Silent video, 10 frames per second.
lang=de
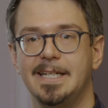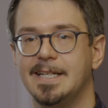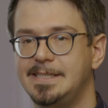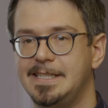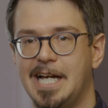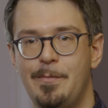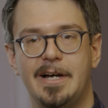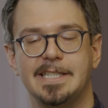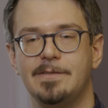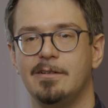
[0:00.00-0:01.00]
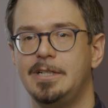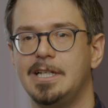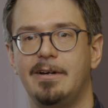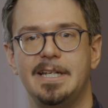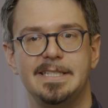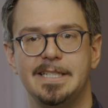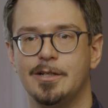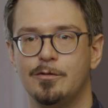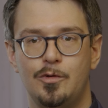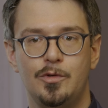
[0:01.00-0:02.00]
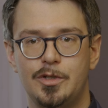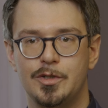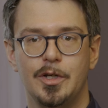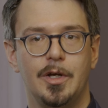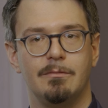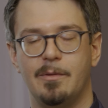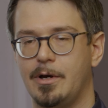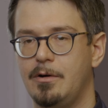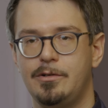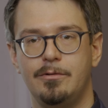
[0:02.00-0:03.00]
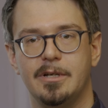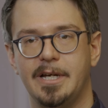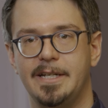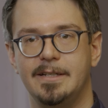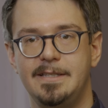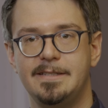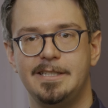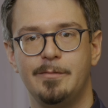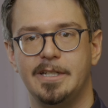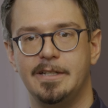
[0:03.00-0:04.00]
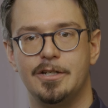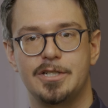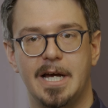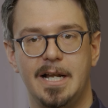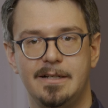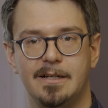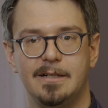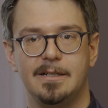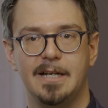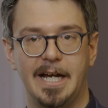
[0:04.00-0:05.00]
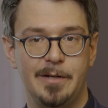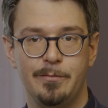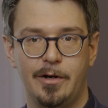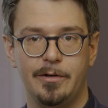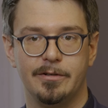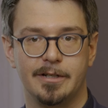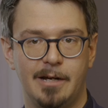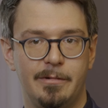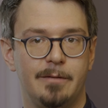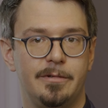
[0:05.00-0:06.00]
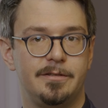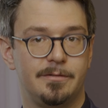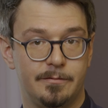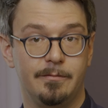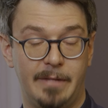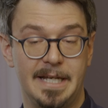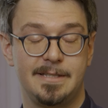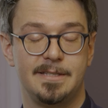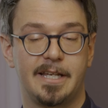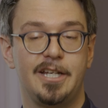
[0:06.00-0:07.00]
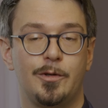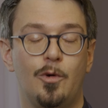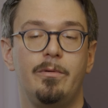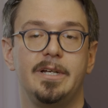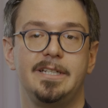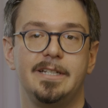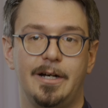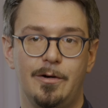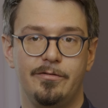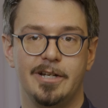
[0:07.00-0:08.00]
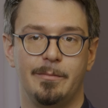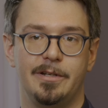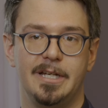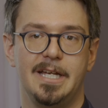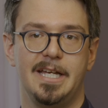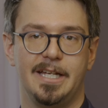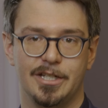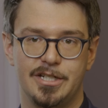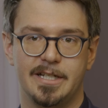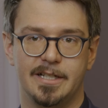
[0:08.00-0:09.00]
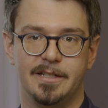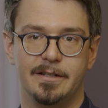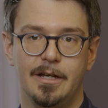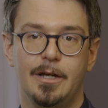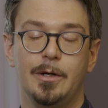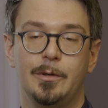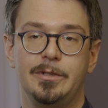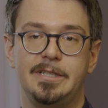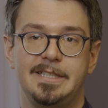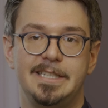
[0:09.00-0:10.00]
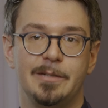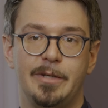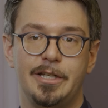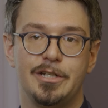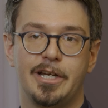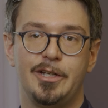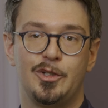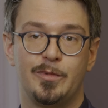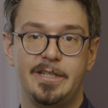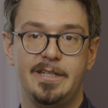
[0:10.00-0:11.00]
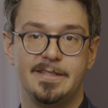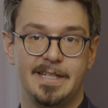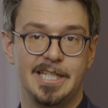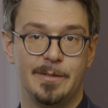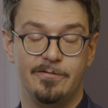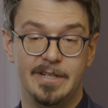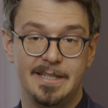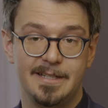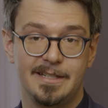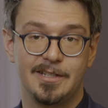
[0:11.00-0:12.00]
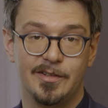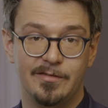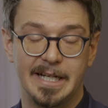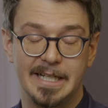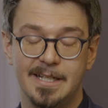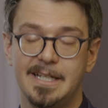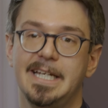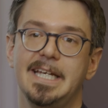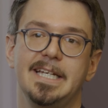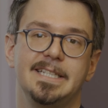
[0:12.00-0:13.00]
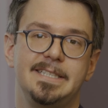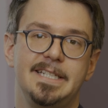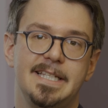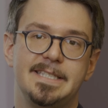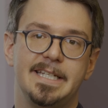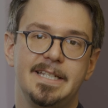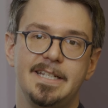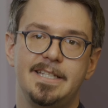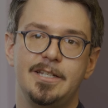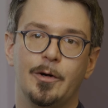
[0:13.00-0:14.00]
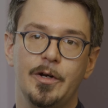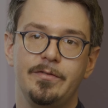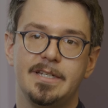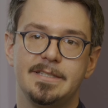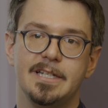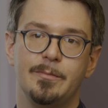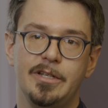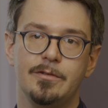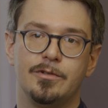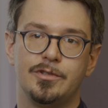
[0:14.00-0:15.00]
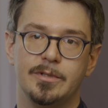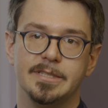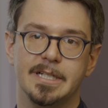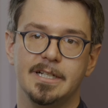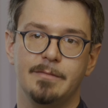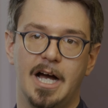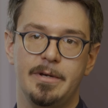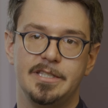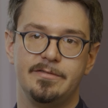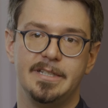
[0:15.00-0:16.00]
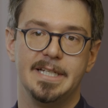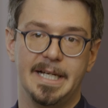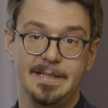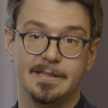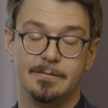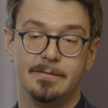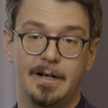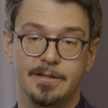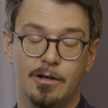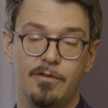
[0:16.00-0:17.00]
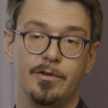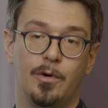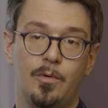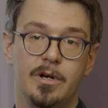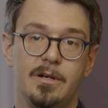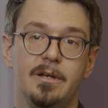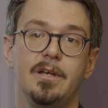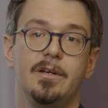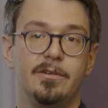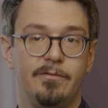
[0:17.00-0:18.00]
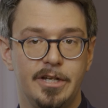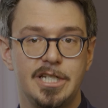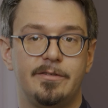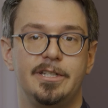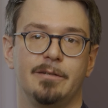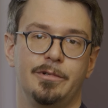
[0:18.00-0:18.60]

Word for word: Da sind die Kameras einfach mittlerweile sehr gut. Man braucht nur noch eine Linse, die man in den Strahlengang einbaut und dann kann man damit meistens recht hochwertige Aufnahmen erstellen. Und die diabetische Retinopathie ist deshalb wichtig, weil sie ist letztendlich die häufigste Erblindungsursache im arbeitsfähigen Alter, also auch von hoher wirtschaftlicher